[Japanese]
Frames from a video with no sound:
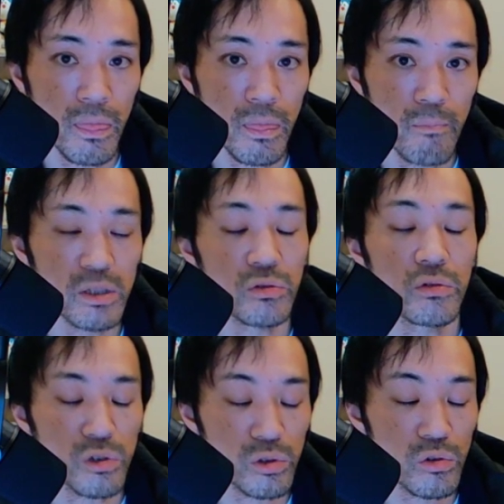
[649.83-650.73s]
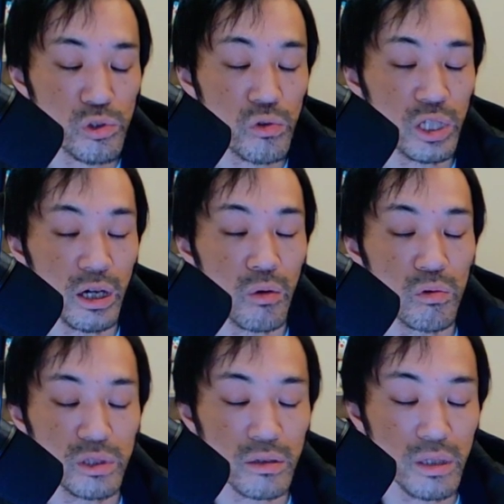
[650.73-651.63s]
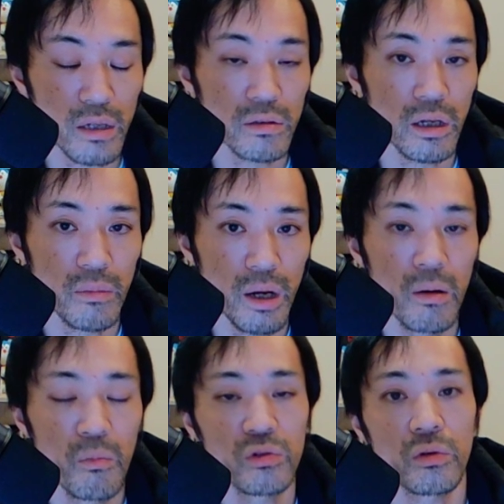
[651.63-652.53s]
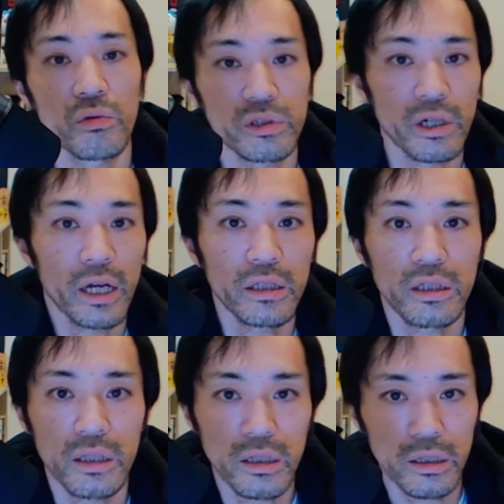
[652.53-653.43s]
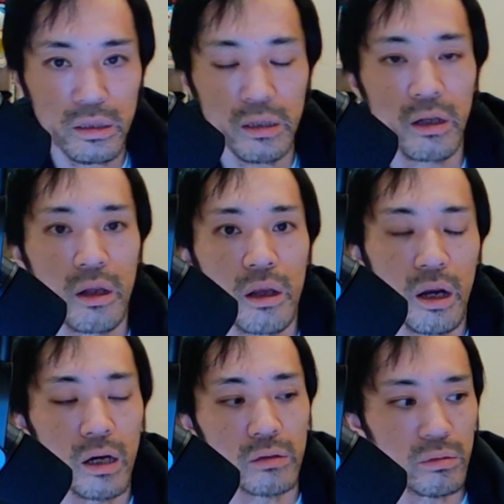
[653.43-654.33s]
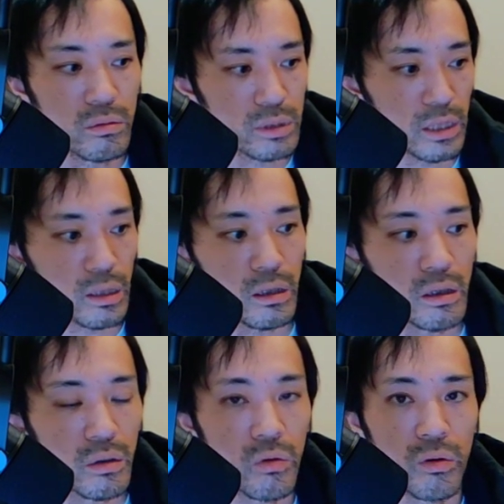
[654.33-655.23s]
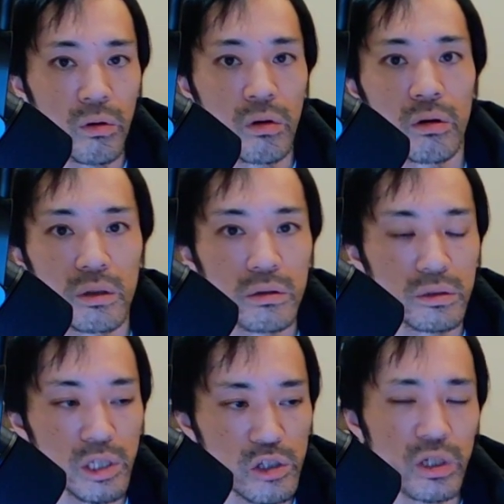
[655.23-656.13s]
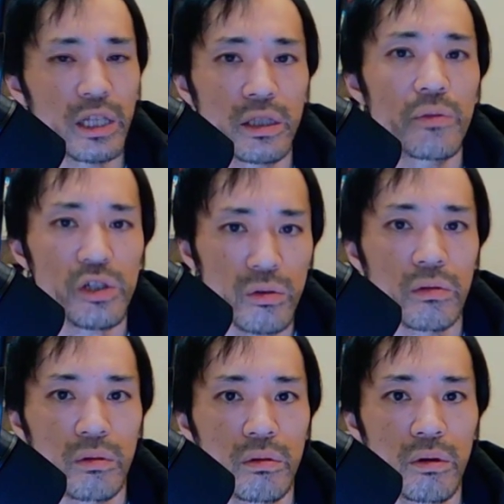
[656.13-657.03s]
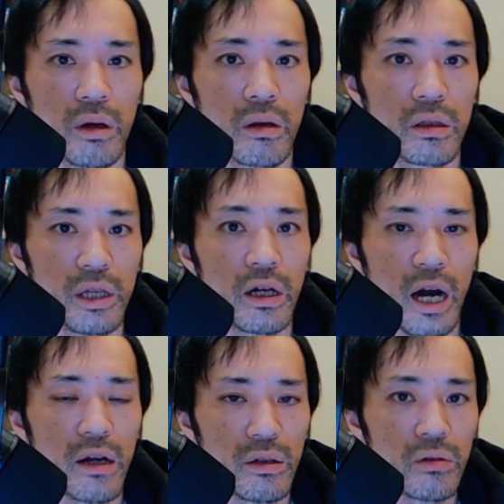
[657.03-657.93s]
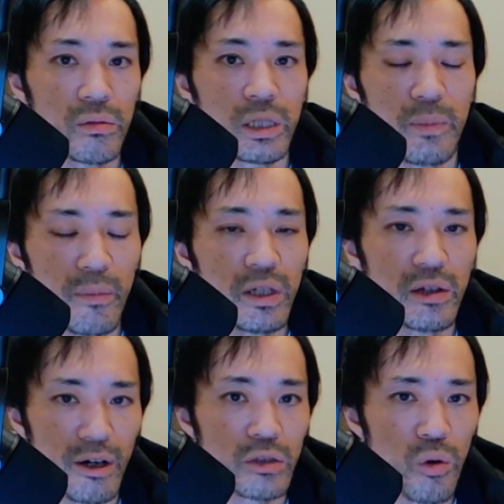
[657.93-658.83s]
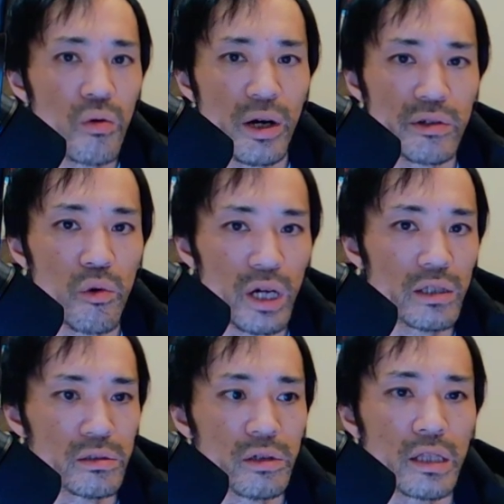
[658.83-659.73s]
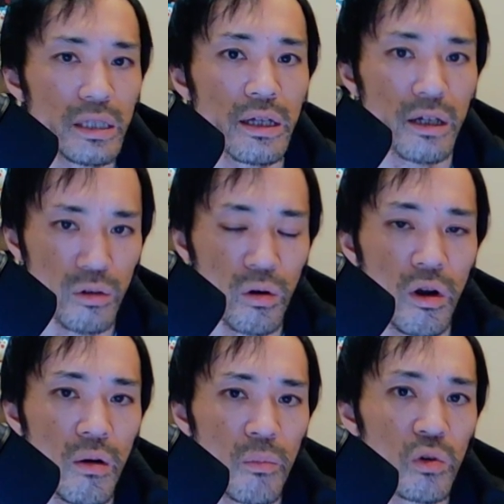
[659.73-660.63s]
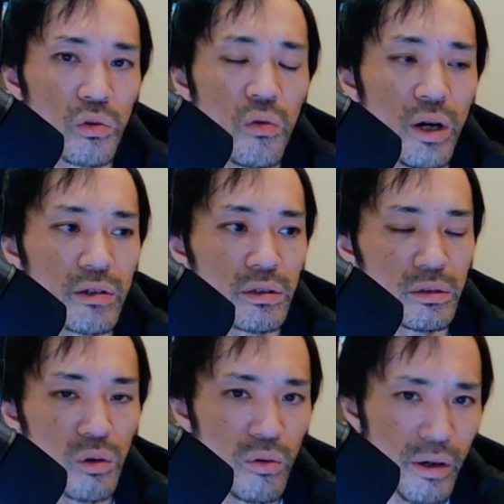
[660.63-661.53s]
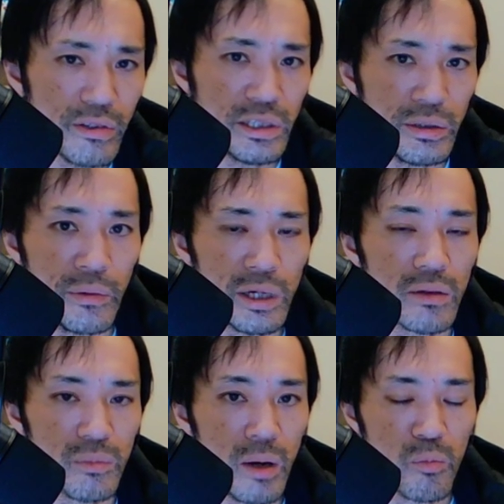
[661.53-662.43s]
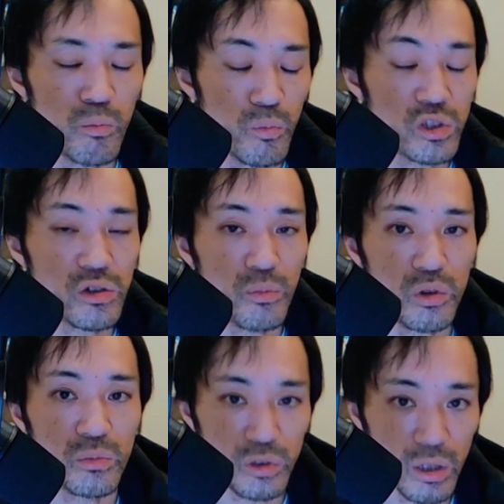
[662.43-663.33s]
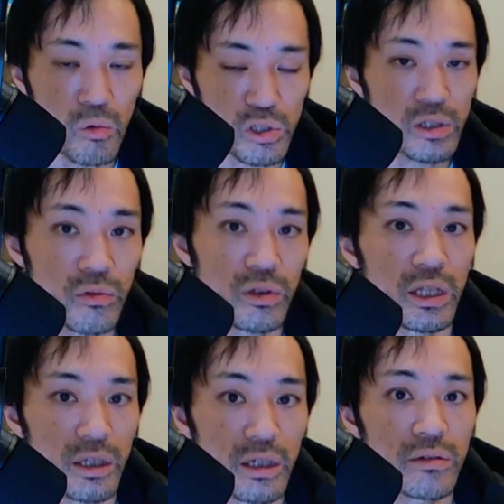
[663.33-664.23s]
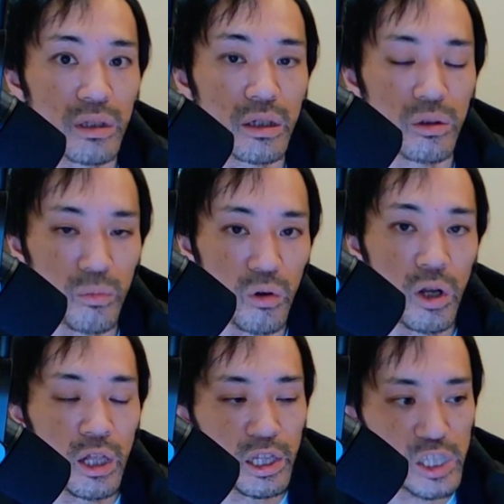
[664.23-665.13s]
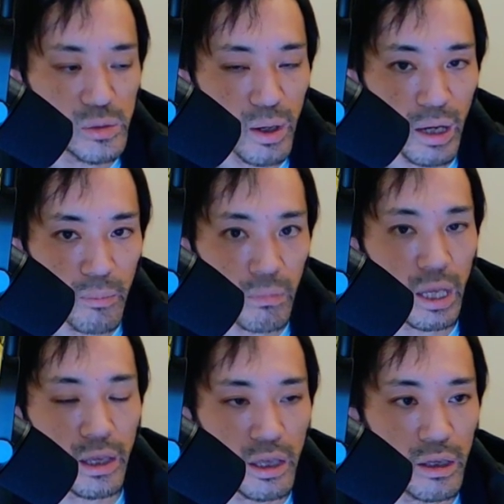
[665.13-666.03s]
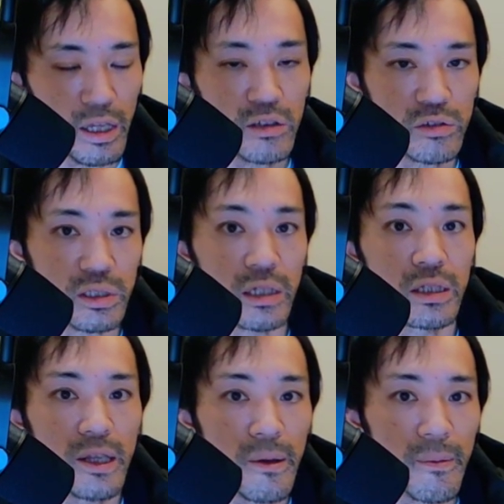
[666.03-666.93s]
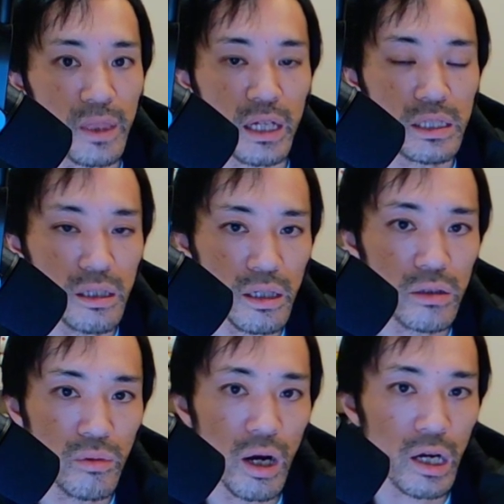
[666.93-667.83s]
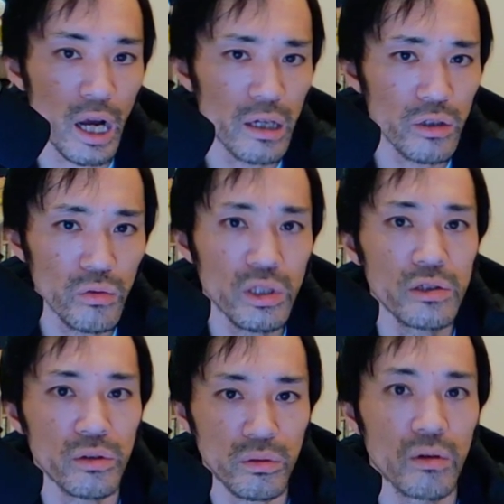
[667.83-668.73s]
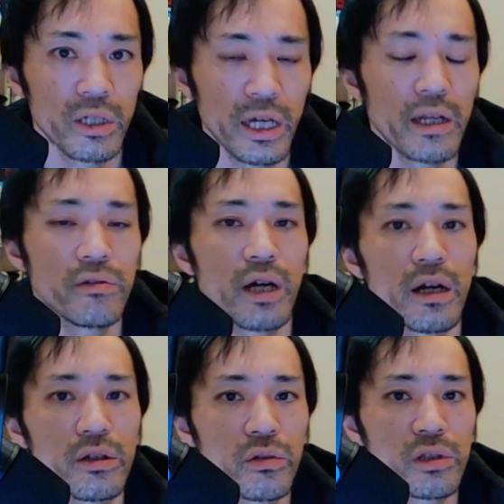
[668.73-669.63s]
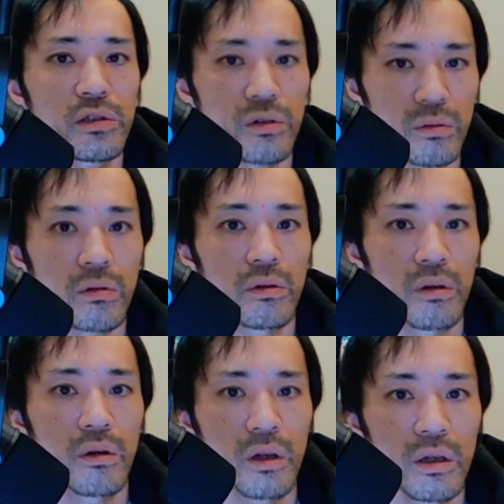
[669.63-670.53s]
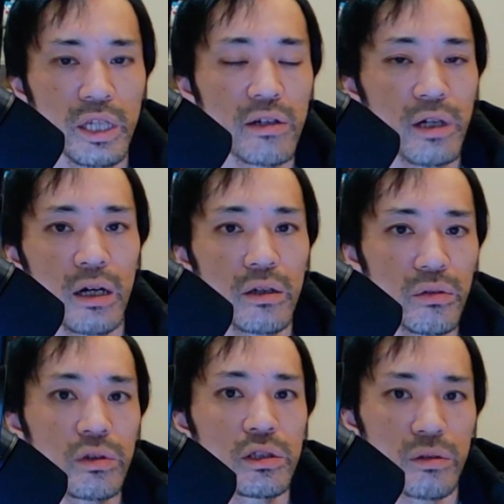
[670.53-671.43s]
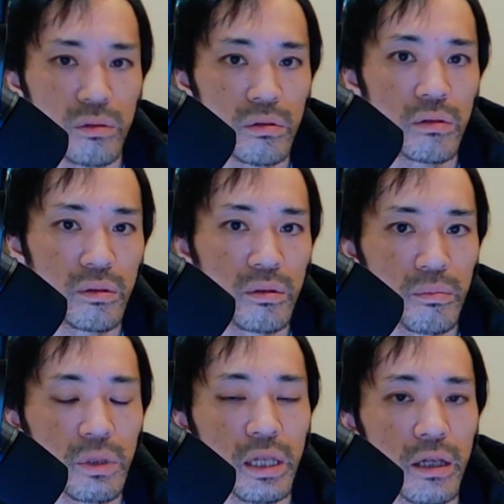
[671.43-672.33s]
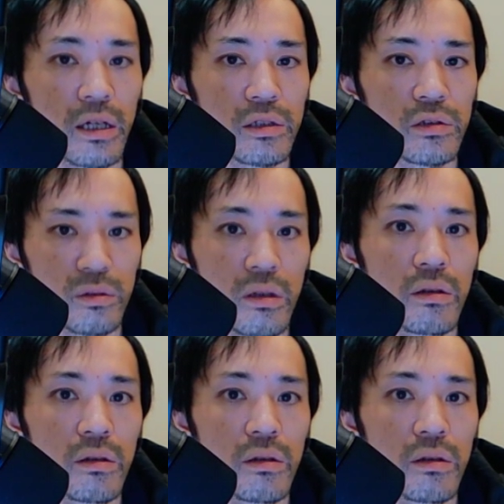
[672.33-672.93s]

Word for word: まあ、そのその商品がコンサルであるならば僕のコンサル入っていただいてあのなんだこう一緒にやっていきましょうとね、環境今まではノウハウにお金使ってたけどもうノウハウにノウハウにお金、まあ、もちろん僕もね教えるはできるんだけども一番 X さんにね足りてないのは環境ですよと。やれる環境ですよと。やる環境ですよと。みたいな感じですね。